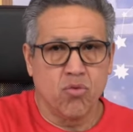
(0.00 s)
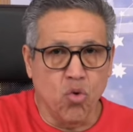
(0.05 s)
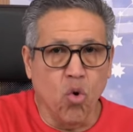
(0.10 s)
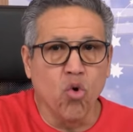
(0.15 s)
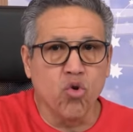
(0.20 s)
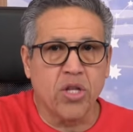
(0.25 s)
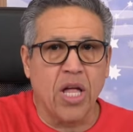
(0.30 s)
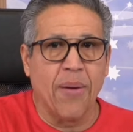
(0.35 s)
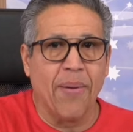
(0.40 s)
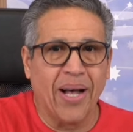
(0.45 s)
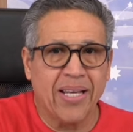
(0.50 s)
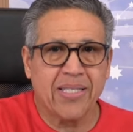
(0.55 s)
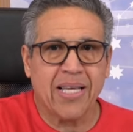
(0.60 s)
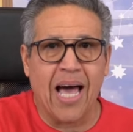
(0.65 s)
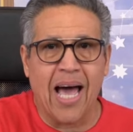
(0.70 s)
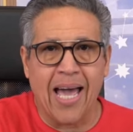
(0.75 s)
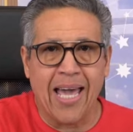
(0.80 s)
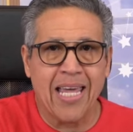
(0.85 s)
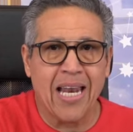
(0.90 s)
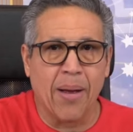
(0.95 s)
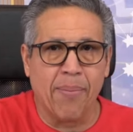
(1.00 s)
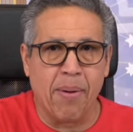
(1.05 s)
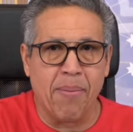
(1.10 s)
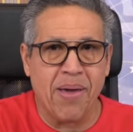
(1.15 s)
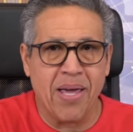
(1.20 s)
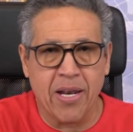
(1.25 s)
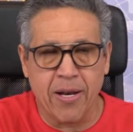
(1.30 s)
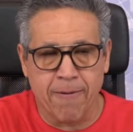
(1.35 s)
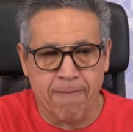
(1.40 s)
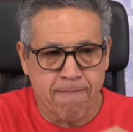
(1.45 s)
Tú te vas a ir a
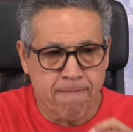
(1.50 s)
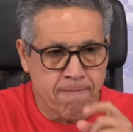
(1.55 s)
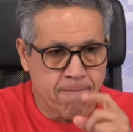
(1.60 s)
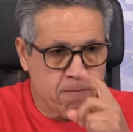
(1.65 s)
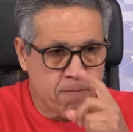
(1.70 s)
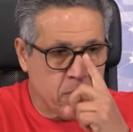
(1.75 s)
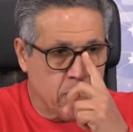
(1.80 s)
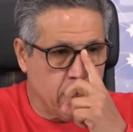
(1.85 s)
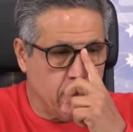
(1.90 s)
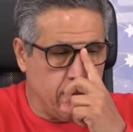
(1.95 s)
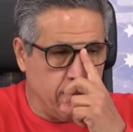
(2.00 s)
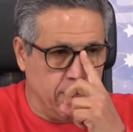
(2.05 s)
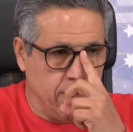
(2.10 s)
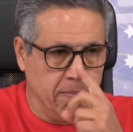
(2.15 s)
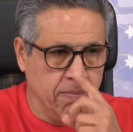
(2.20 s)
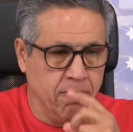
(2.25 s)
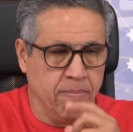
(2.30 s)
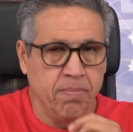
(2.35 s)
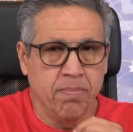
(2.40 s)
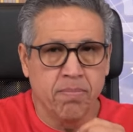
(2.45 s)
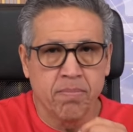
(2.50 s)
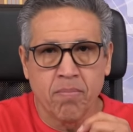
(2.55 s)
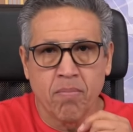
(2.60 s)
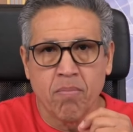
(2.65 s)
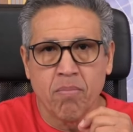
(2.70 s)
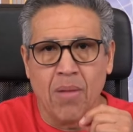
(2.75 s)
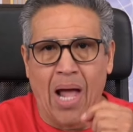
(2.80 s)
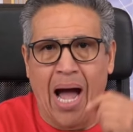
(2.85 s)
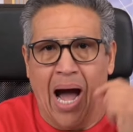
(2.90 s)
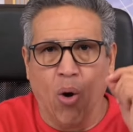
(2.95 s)
vivir
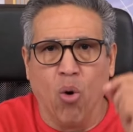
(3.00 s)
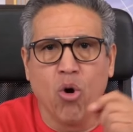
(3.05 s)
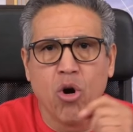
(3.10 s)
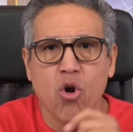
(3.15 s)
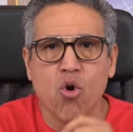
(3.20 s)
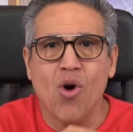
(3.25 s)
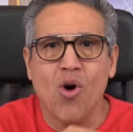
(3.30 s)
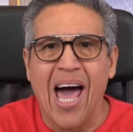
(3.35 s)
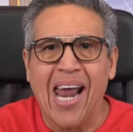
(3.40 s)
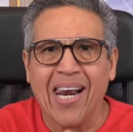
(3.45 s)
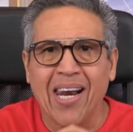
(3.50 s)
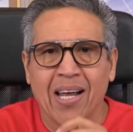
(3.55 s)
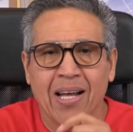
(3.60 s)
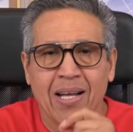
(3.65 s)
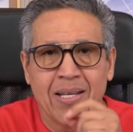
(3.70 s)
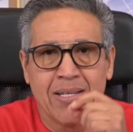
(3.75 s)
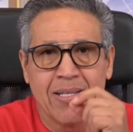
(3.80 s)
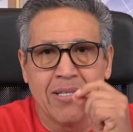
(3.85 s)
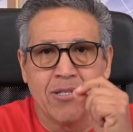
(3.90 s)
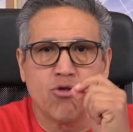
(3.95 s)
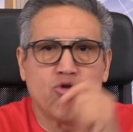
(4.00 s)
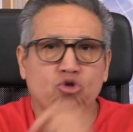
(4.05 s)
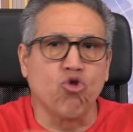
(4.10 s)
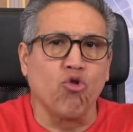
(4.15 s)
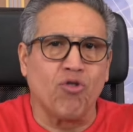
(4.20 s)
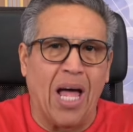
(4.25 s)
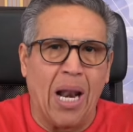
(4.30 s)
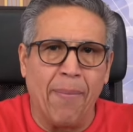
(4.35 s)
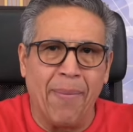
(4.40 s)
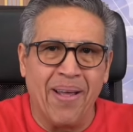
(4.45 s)
a un lugar
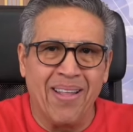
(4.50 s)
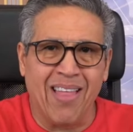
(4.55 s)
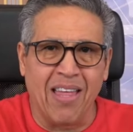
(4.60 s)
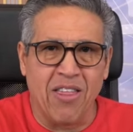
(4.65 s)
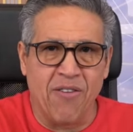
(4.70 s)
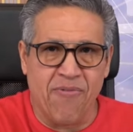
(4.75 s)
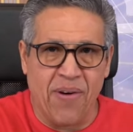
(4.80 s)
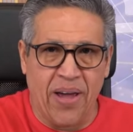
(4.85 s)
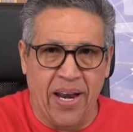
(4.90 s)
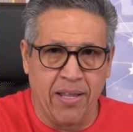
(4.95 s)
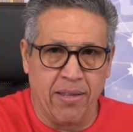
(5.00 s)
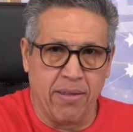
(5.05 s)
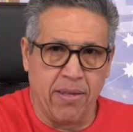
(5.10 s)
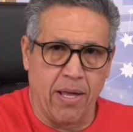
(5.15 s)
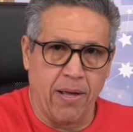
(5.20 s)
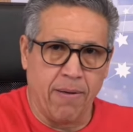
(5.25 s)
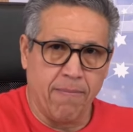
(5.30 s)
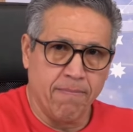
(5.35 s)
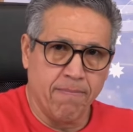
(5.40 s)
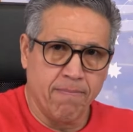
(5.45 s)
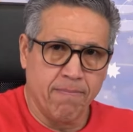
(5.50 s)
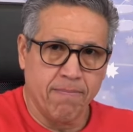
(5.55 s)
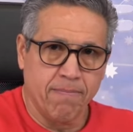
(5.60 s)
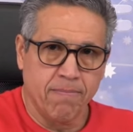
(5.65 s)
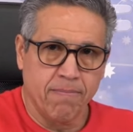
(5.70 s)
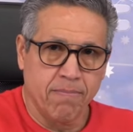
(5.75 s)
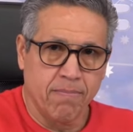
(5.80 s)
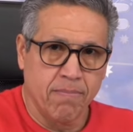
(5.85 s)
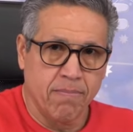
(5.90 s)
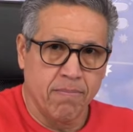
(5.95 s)
totalmente diferente.
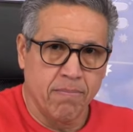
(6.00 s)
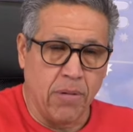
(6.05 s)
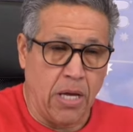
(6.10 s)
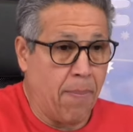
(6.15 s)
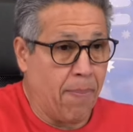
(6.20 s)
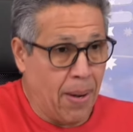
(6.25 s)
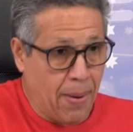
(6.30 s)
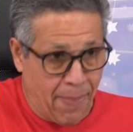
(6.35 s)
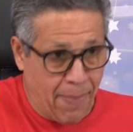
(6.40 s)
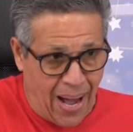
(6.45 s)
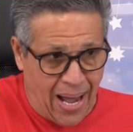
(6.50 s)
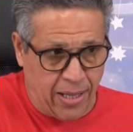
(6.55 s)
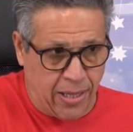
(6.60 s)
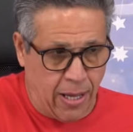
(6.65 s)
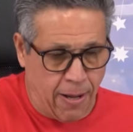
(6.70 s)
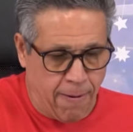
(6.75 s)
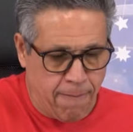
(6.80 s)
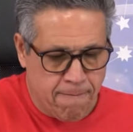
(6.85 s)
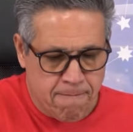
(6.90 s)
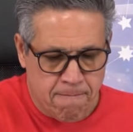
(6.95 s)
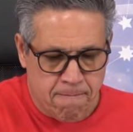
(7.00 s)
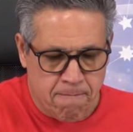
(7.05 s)
Y prepárate,